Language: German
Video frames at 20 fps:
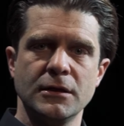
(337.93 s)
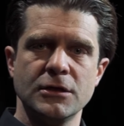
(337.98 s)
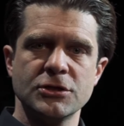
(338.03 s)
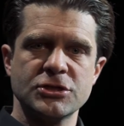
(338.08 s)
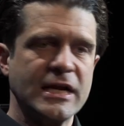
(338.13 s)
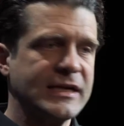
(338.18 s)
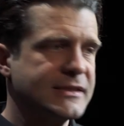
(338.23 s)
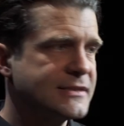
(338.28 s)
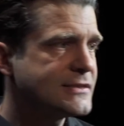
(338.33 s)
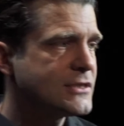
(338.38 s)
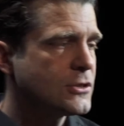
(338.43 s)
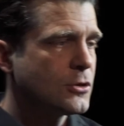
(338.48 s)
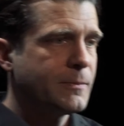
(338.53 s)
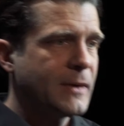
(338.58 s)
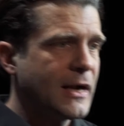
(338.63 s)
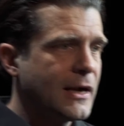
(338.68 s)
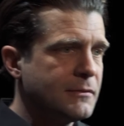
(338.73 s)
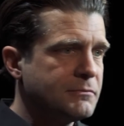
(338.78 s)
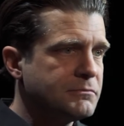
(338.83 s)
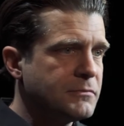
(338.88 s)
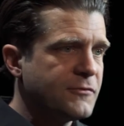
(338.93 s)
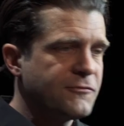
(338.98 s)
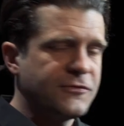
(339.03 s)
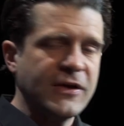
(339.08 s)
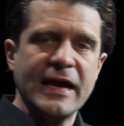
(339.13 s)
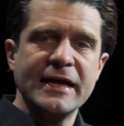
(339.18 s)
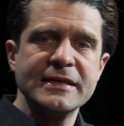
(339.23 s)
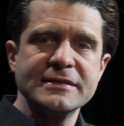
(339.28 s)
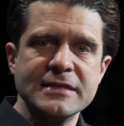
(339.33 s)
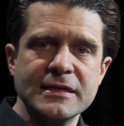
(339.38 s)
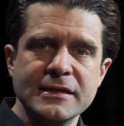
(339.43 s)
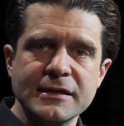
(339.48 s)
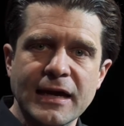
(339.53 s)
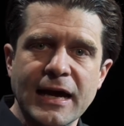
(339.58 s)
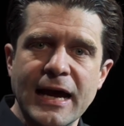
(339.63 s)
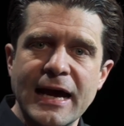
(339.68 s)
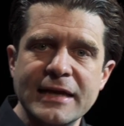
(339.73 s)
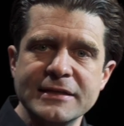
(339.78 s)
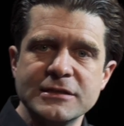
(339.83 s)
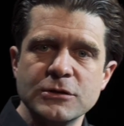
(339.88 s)
Schalten Sie doch mal Fernsehen,
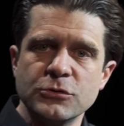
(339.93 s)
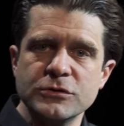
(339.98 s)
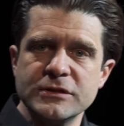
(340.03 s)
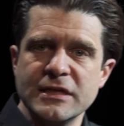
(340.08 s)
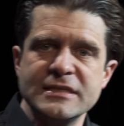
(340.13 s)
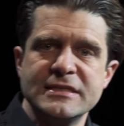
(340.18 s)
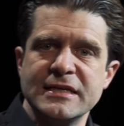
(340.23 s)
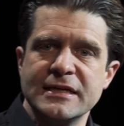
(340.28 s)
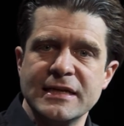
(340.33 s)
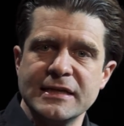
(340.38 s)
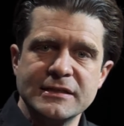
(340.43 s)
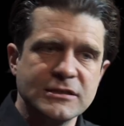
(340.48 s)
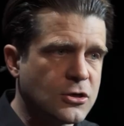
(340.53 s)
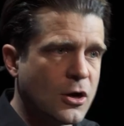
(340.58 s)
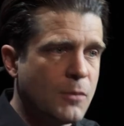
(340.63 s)
Radio und Internet